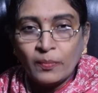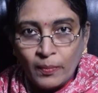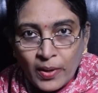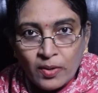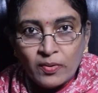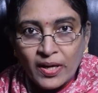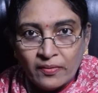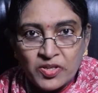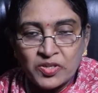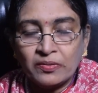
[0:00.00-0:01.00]
మీరు ఏ
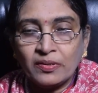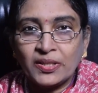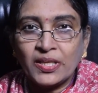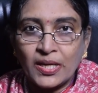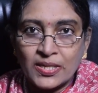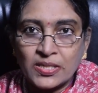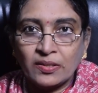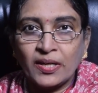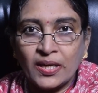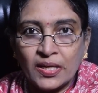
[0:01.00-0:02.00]
విషయంలో అయితే
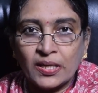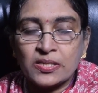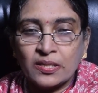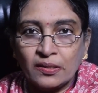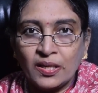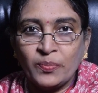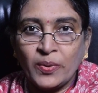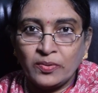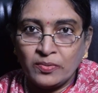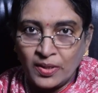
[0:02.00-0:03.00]
నష్టం కానీ కష్టం కానీ
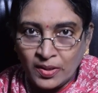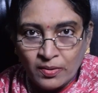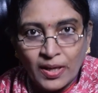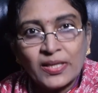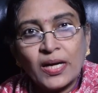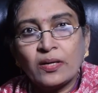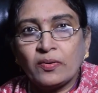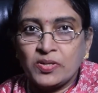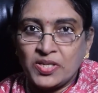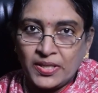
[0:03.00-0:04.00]
పడుతున్నారో అది
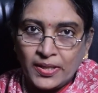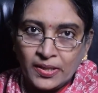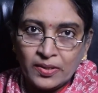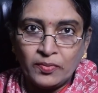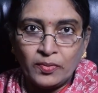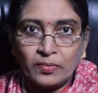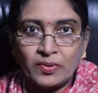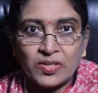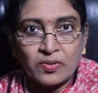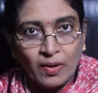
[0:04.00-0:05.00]
కంట్రోల్ చేయడానికి
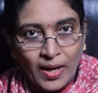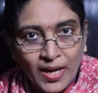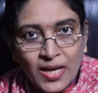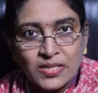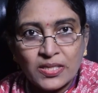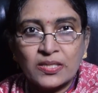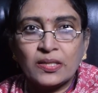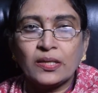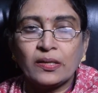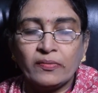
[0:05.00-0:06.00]
ఉంటుంది సో అలా
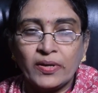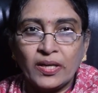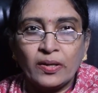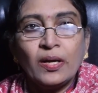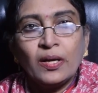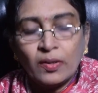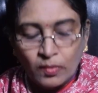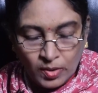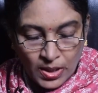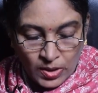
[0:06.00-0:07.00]
చేసేటటువంటి
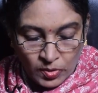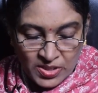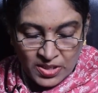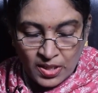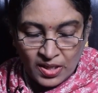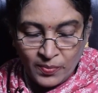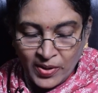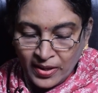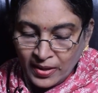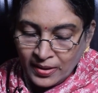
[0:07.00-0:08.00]
ఒకనొక చిన్న
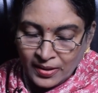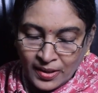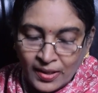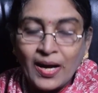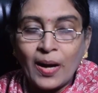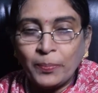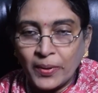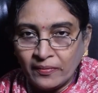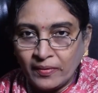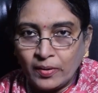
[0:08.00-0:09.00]
రెమెడీ ఏంటి అంటే
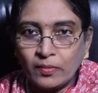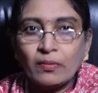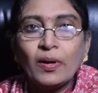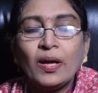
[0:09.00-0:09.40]
అప్పటి వరకు